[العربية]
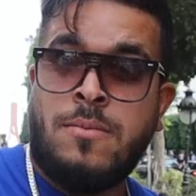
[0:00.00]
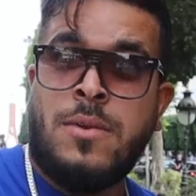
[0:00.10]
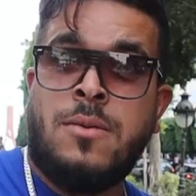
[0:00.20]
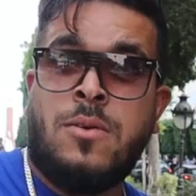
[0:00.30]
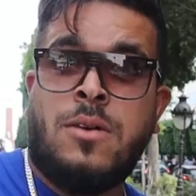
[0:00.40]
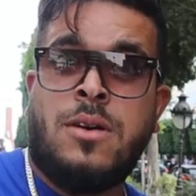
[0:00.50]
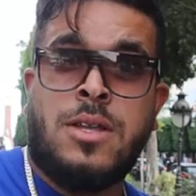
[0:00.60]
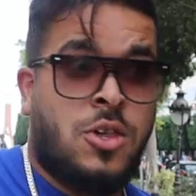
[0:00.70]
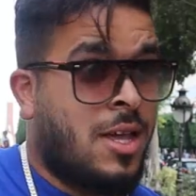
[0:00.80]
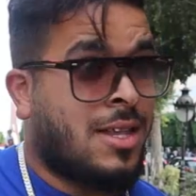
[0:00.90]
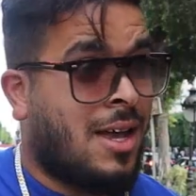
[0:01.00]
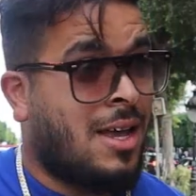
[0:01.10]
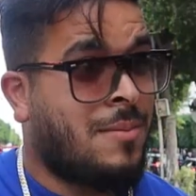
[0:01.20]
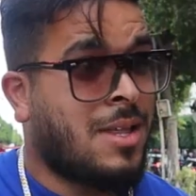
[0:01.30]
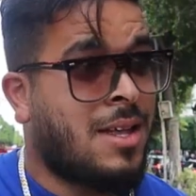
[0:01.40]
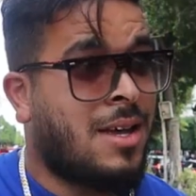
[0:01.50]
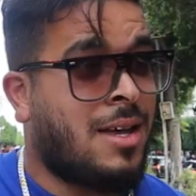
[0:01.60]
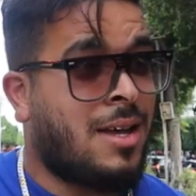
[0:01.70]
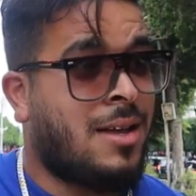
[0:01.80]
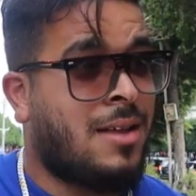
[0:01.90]
ميمو ديجا طايح
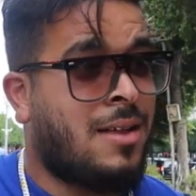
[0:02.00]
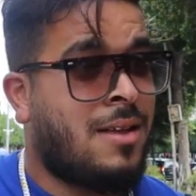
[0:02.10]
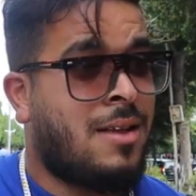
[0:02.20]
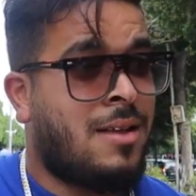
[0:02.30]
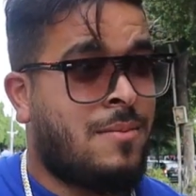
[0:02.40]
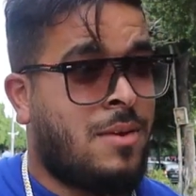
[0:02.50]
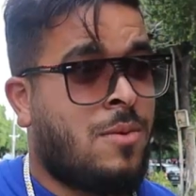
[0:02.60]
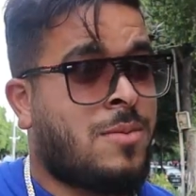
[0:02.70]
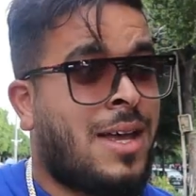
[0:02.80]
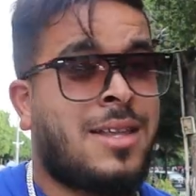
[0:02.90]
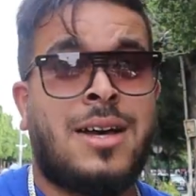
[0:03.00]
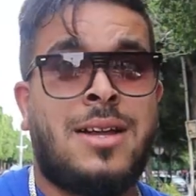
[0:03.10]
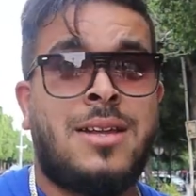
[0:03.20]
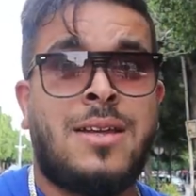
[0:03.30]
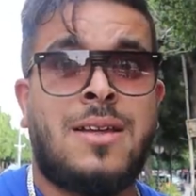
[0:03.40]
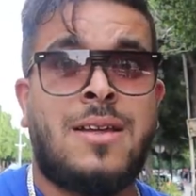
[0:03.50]
مازال ميمو تاع ايطالي